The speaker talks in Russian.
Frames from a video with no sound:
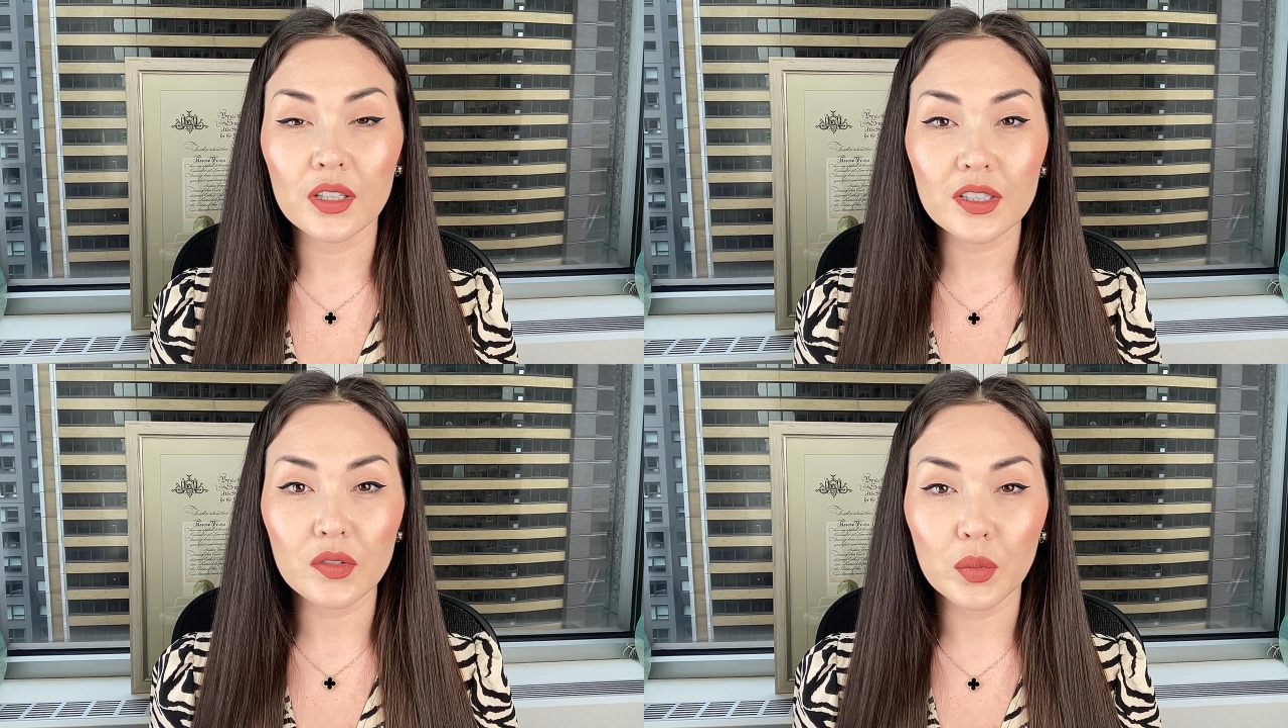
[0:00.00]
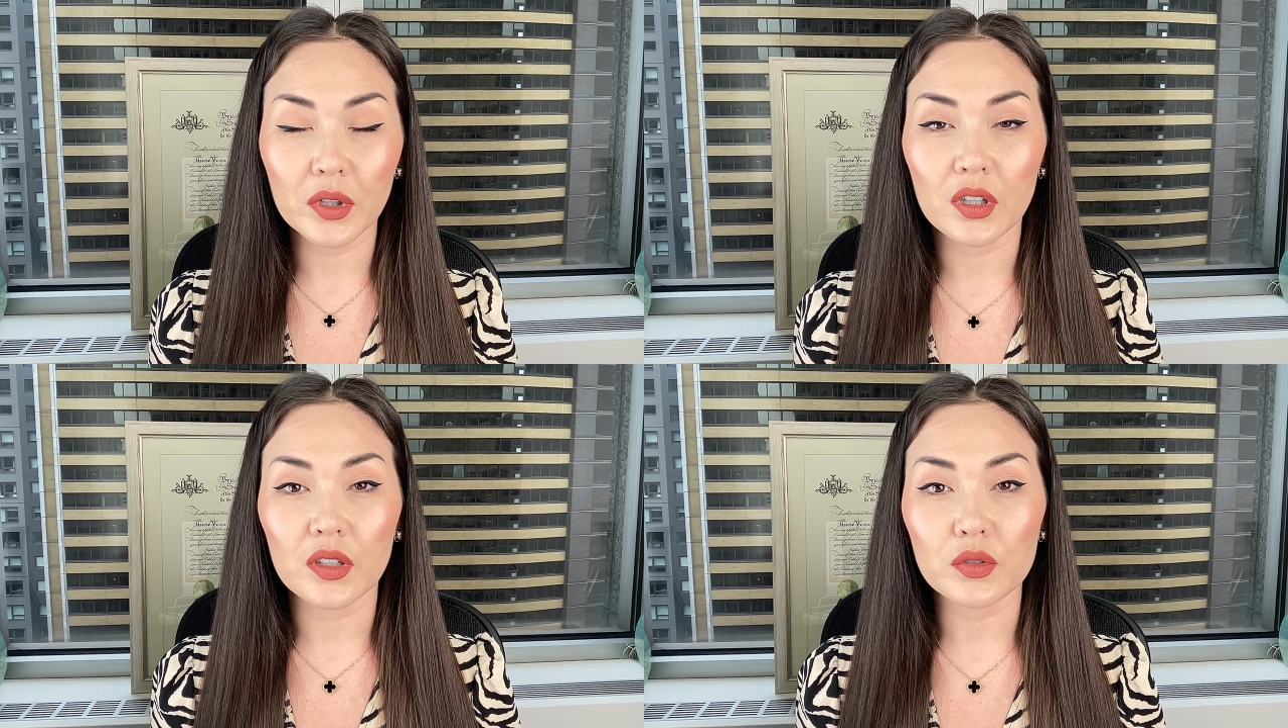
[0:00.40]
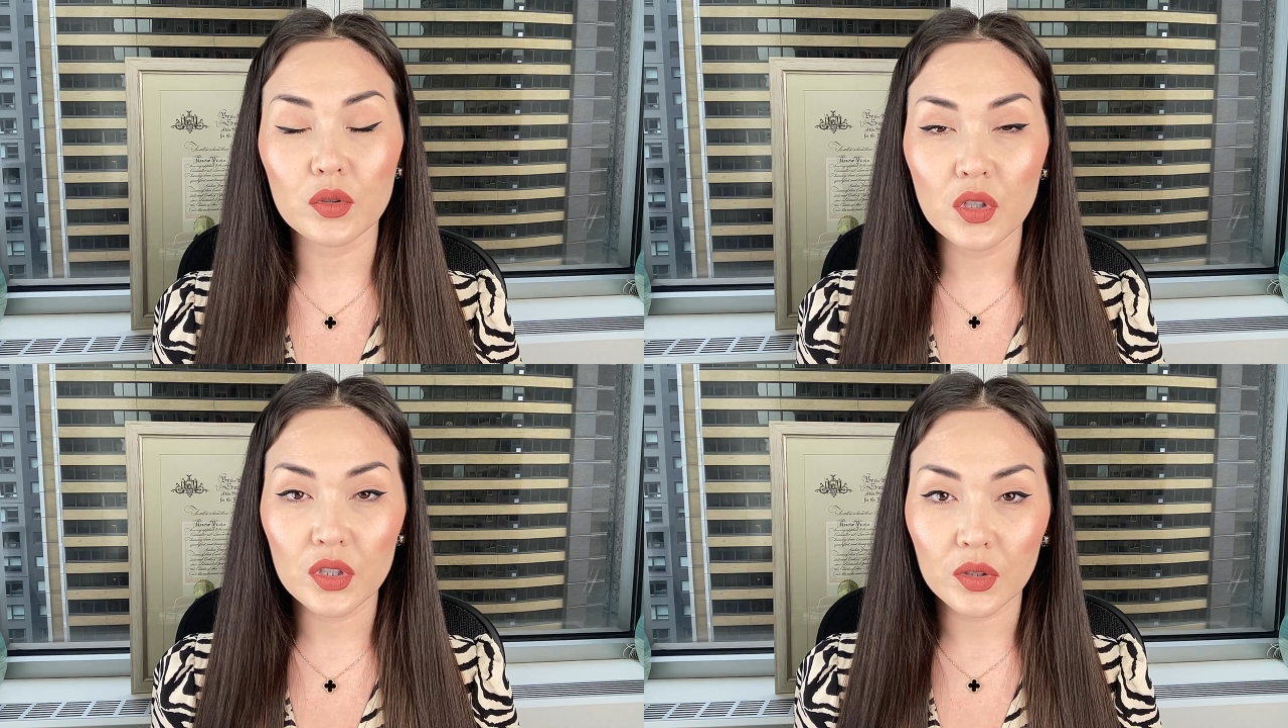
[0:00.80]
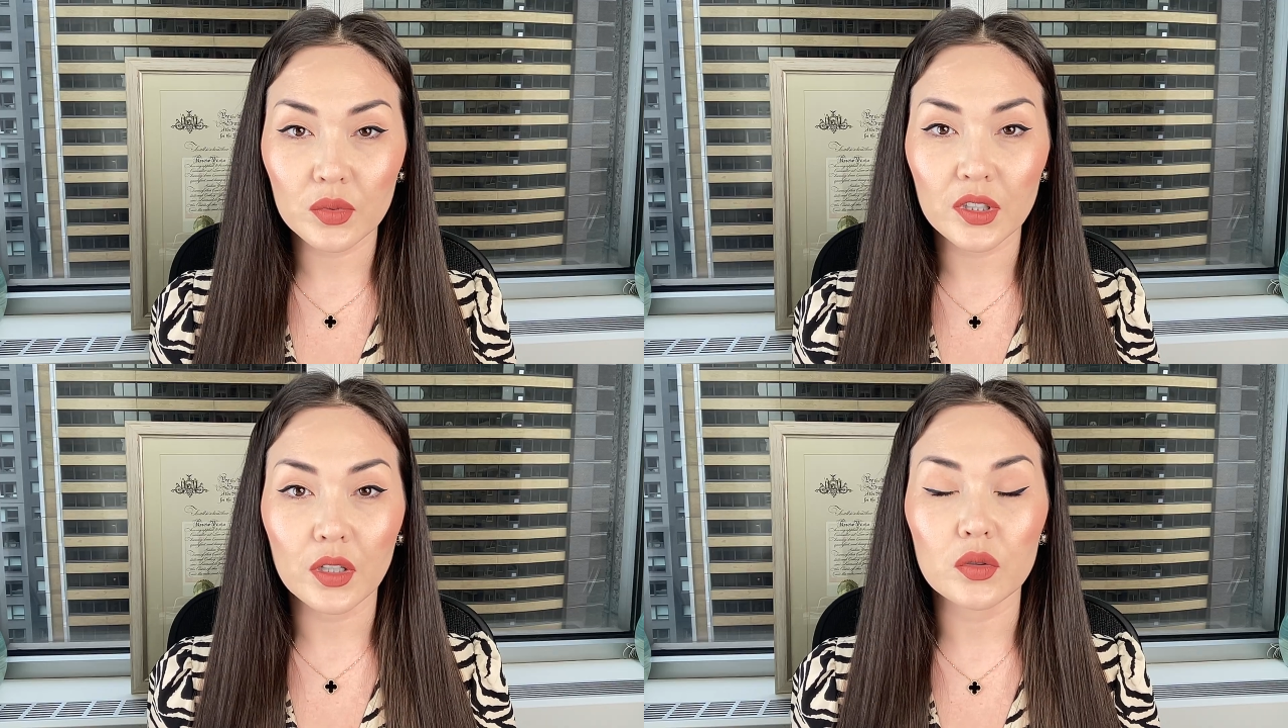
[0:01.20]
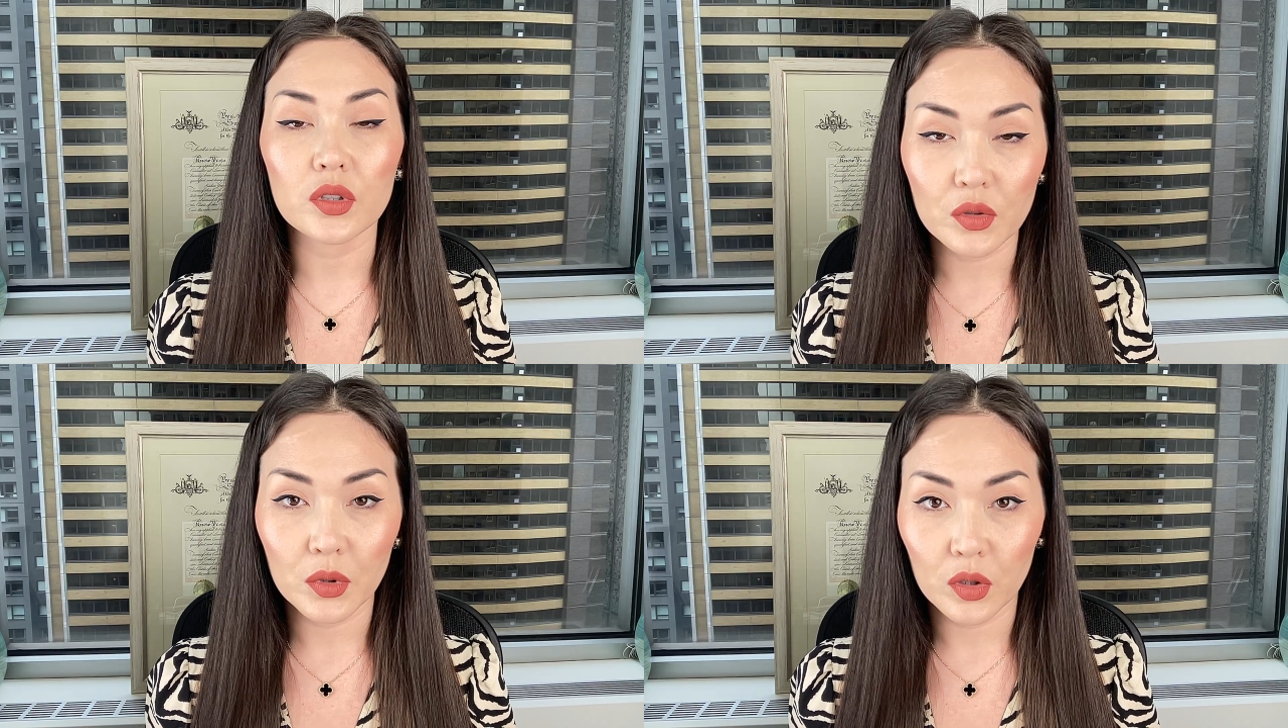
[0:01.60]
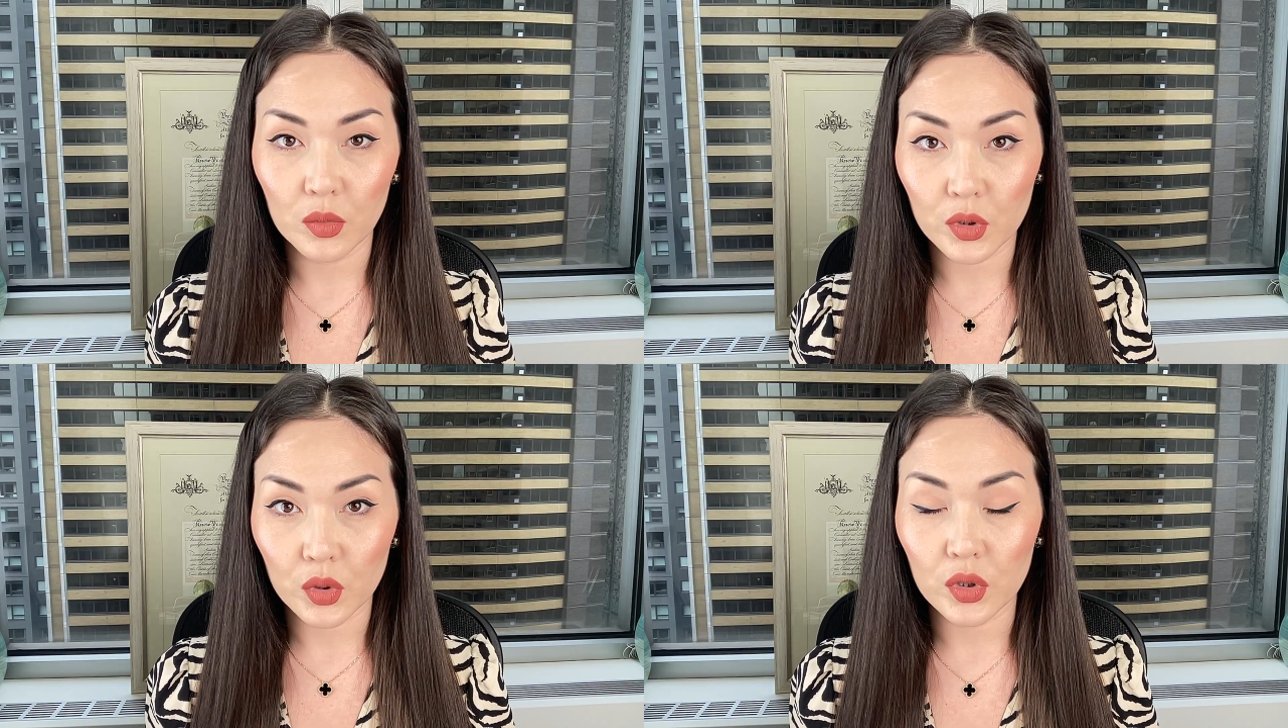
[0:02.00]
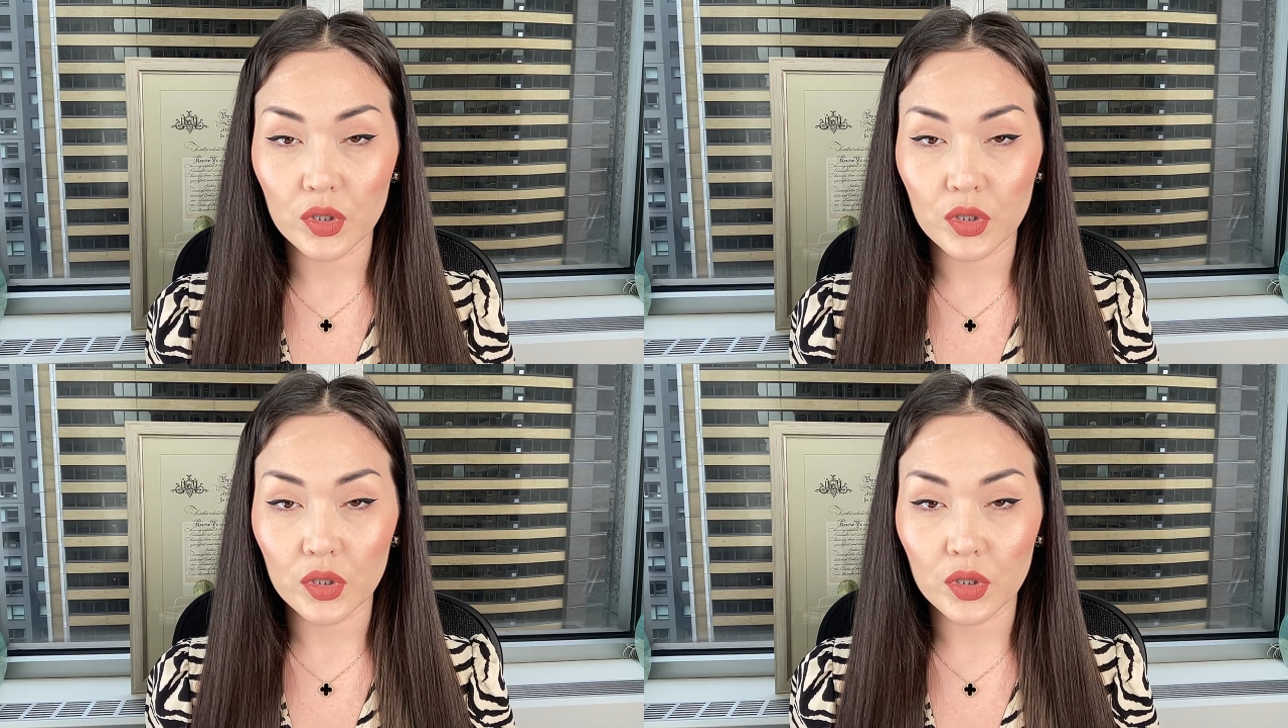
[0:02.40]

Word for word: Если вы приехали в студенческом статусе, имеет большое